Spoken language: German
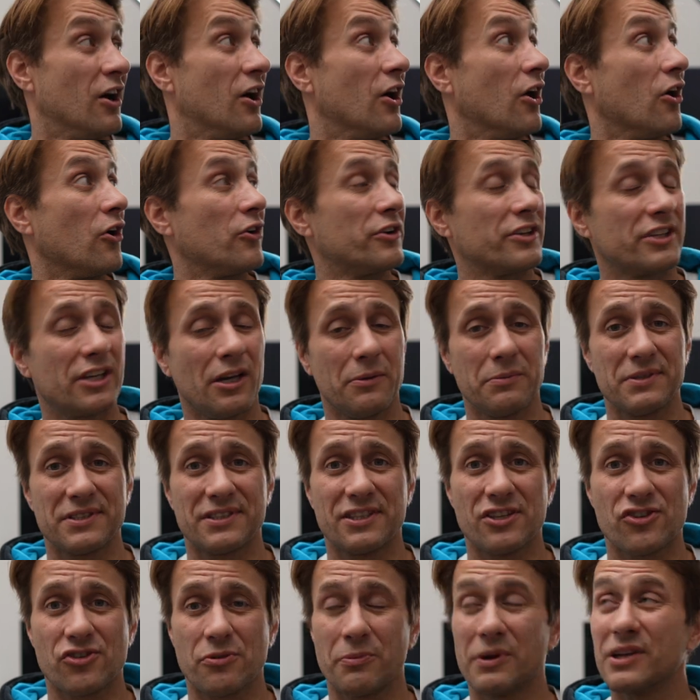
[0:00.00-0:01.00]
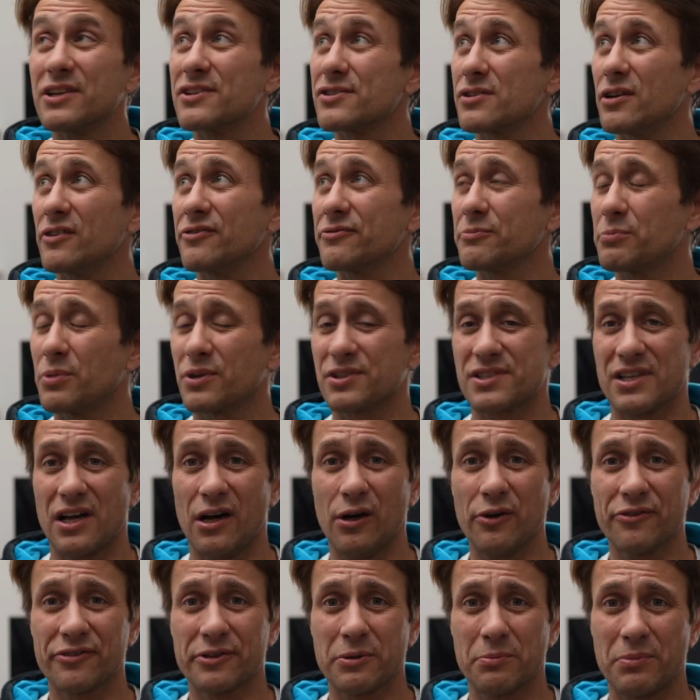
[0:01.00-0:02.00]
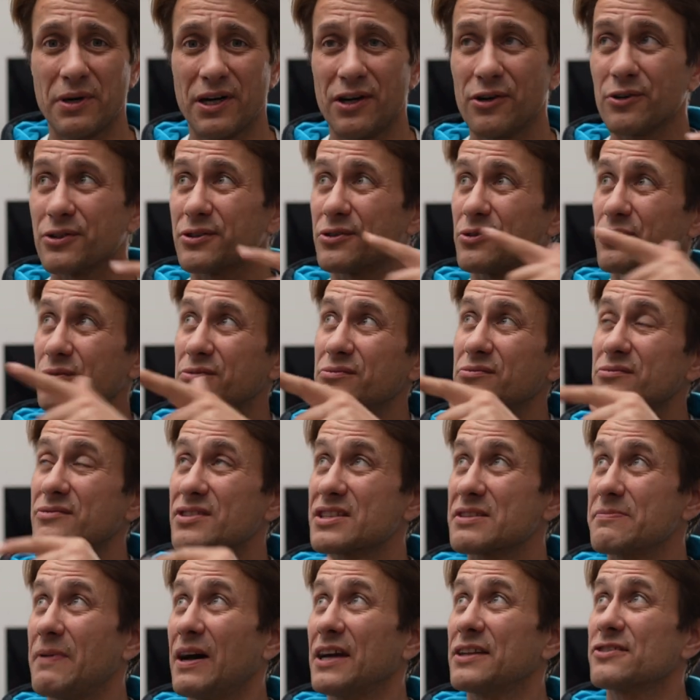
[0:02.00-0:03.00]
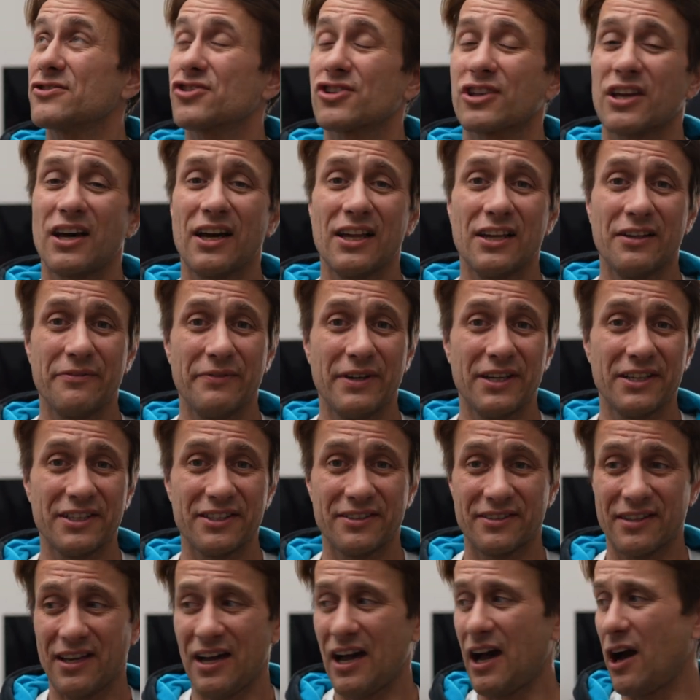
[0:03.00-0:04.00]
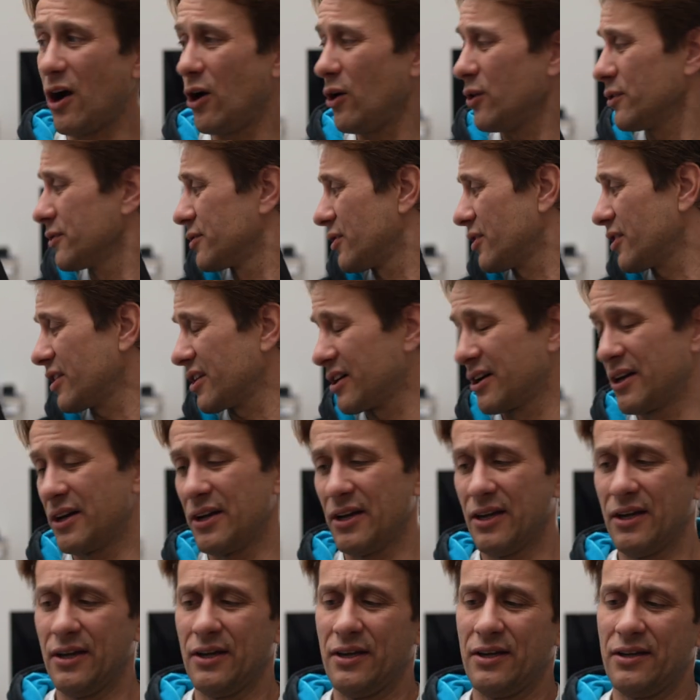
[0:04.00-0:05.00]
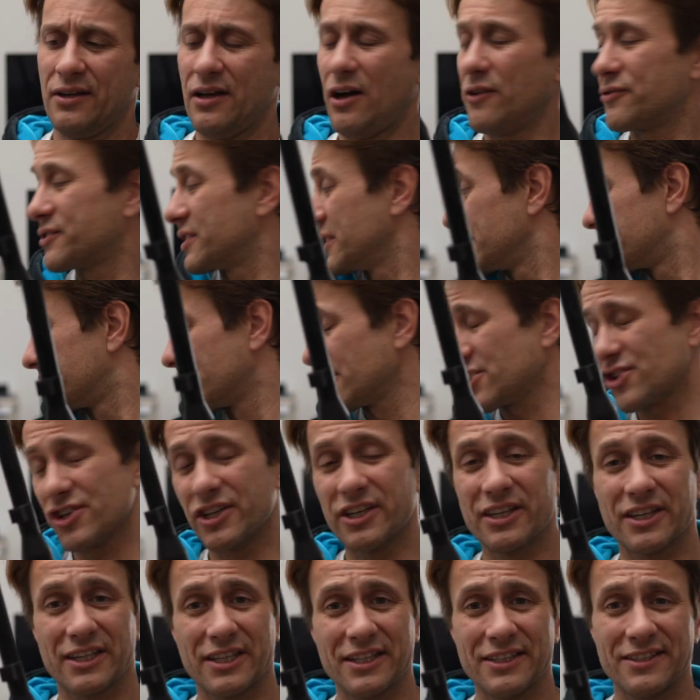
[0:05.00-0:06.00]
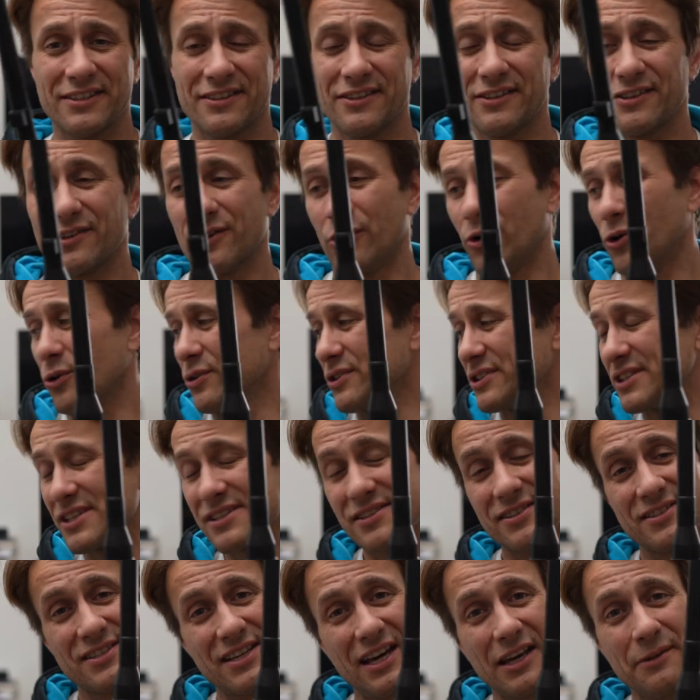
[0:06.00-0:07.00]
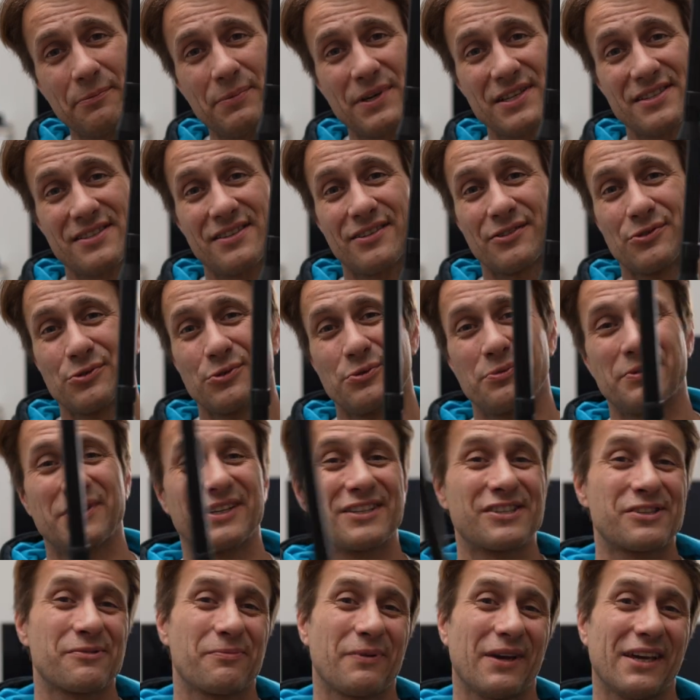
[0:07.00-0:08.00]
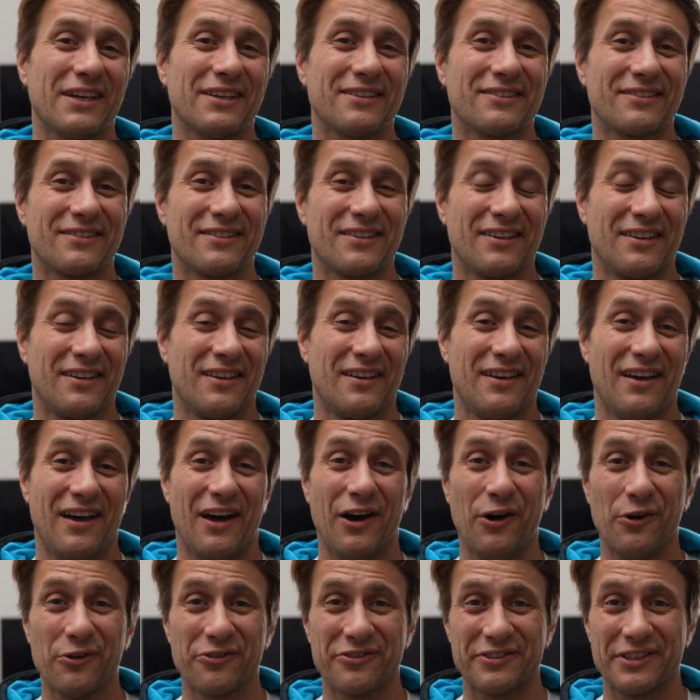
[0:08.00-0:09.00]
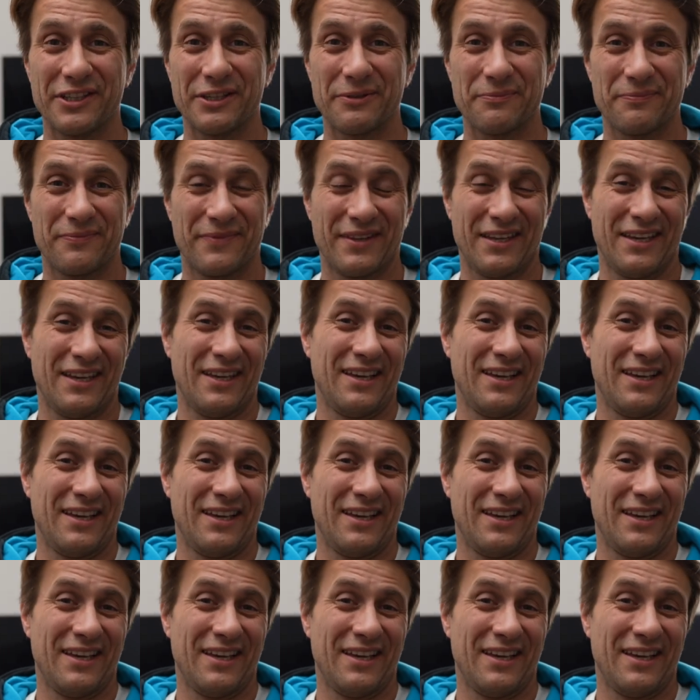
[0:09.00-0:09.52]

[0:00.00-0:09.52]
Und ich habe jetzt hier schon mal eine Softbox aufgebaut und einen zweiten Strahler werde ich da auch noch auf den Tisch hier richten und diese Zahnpastatube entsprechend aufnehmen.